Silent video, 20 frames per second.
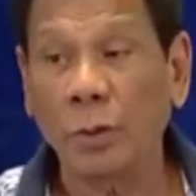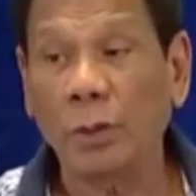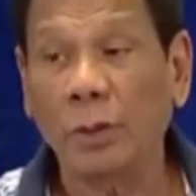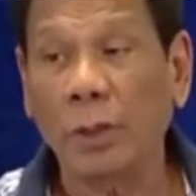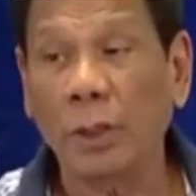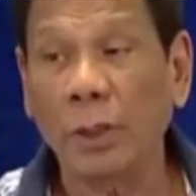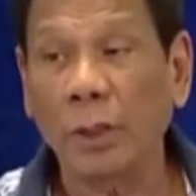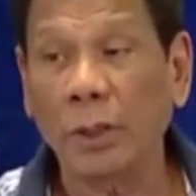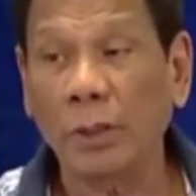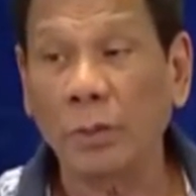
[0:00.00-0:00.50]

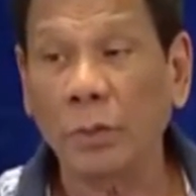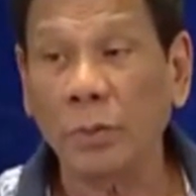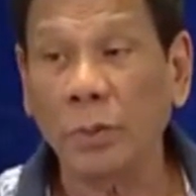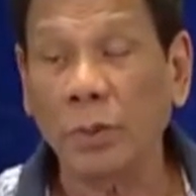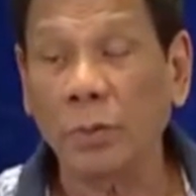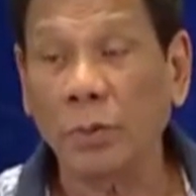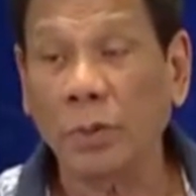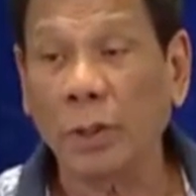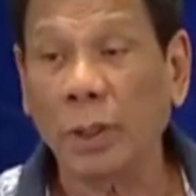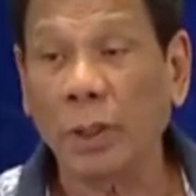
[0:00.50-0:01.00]
tinig,
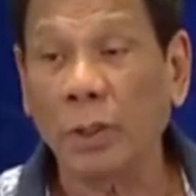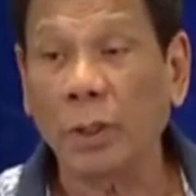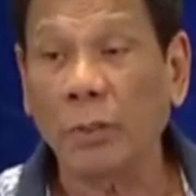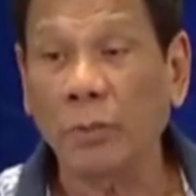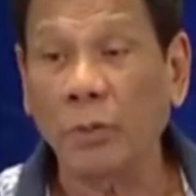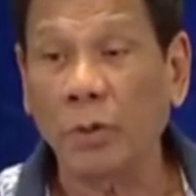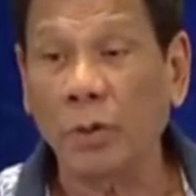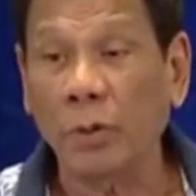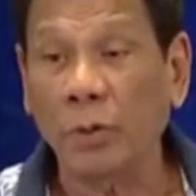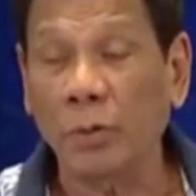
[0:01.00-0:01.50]
kung tignan
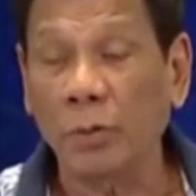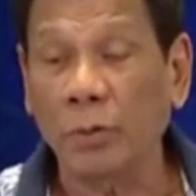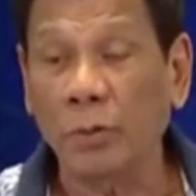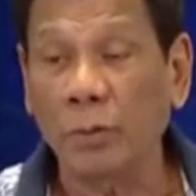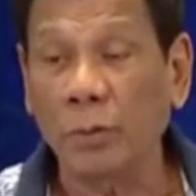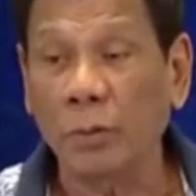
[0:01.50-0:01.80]
mo yung